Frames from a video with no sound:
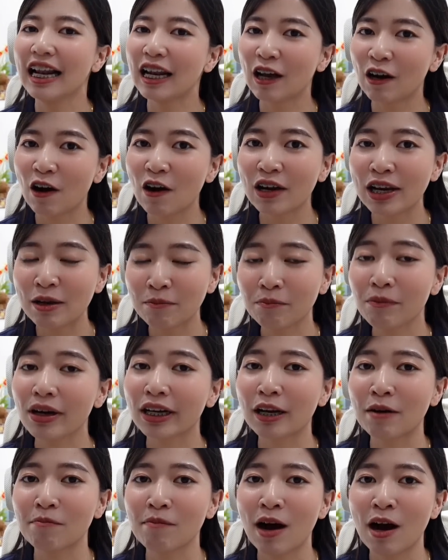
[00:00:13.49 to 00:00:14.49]
แล้วก็คลิปเปิ
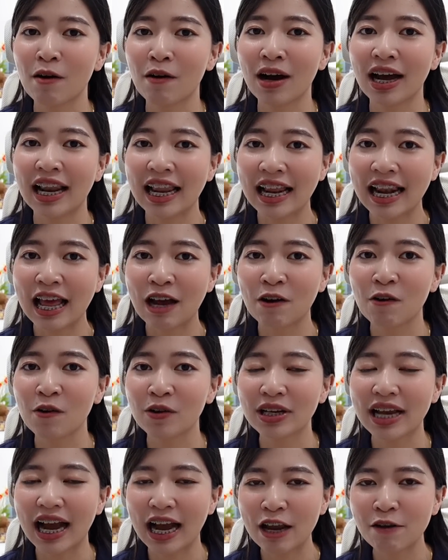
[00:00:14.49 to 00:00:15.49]
ดกระเป๋าอะหลายๆค
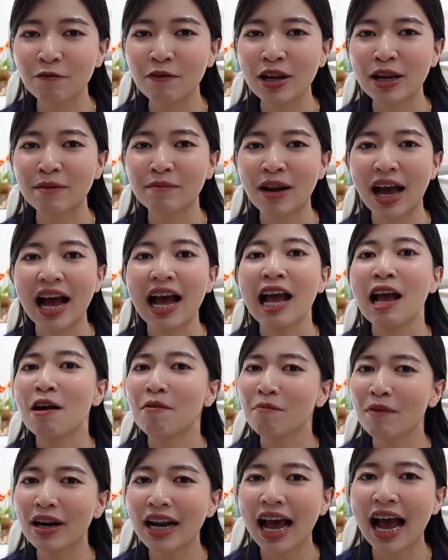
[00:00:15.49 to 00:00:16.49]
นอยากให้ฟิล์มนะ
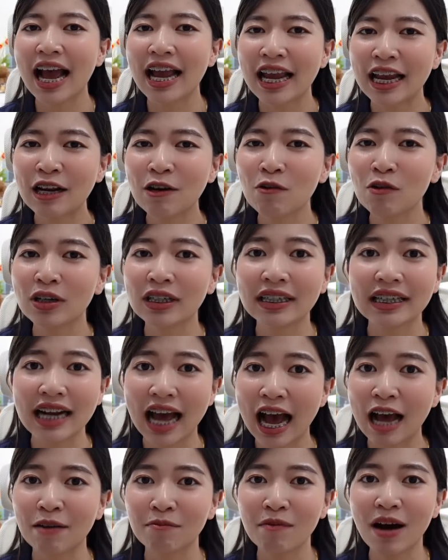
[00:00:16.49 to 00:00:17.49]
มาถ่ายให้ดูคือ
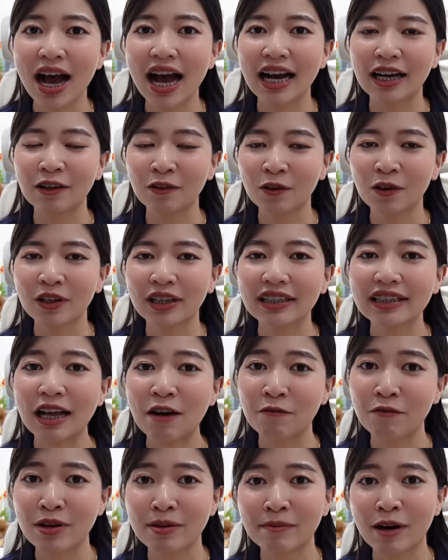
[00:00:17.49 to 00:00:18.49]
นานมากทุกคนตั้ง
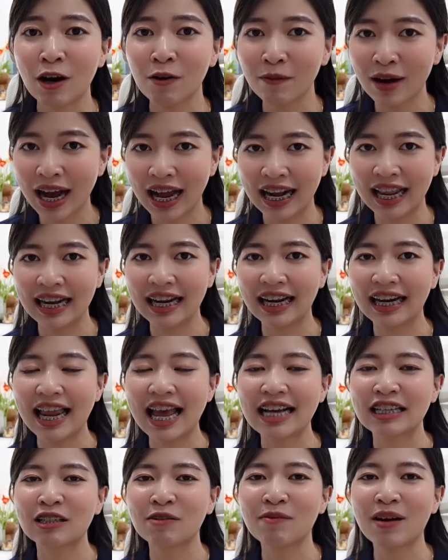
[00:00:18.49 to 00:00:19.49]
แต่ฟิล์มเข้ามหาลัย
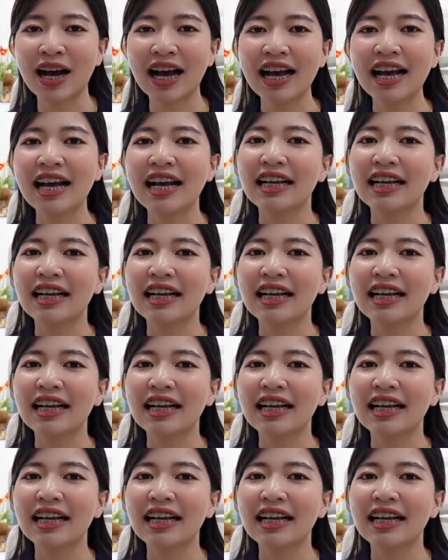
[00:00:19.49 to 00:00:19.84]
แรกๆใช่ปะ